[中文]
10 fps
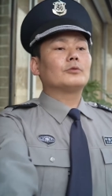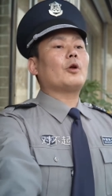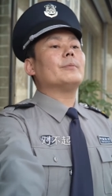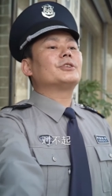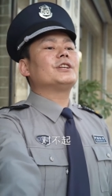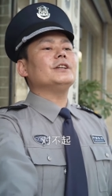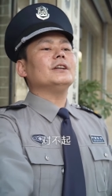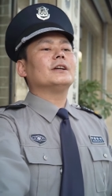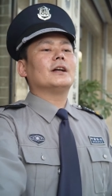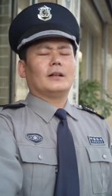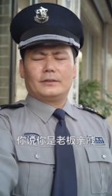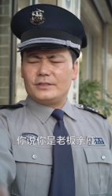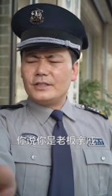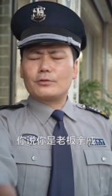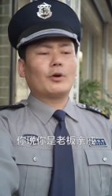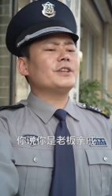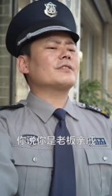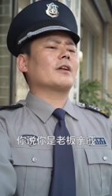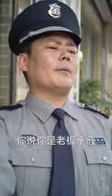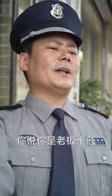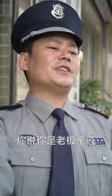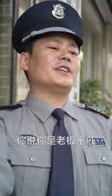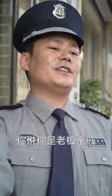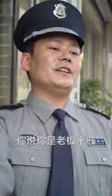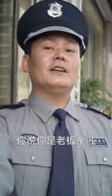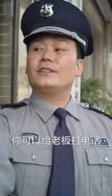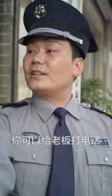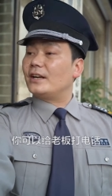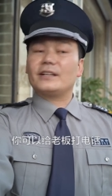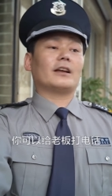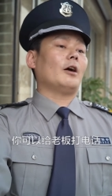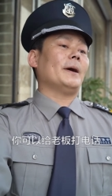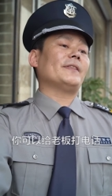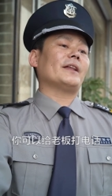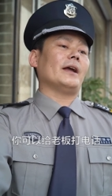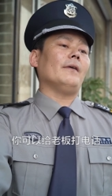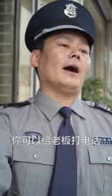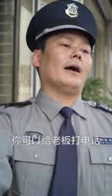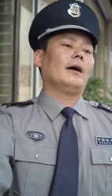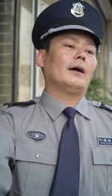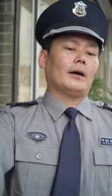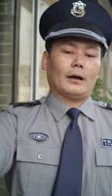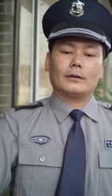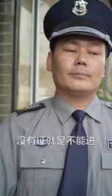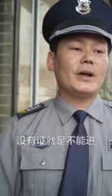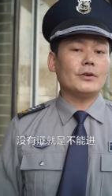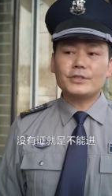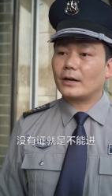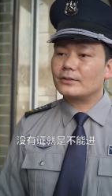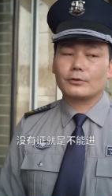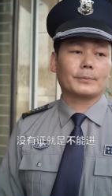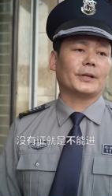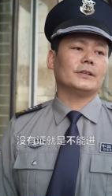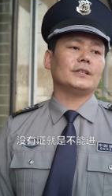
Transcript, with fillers: 对不起，你说你是老板亲戚，你可以给老板打电话，没有证就是不能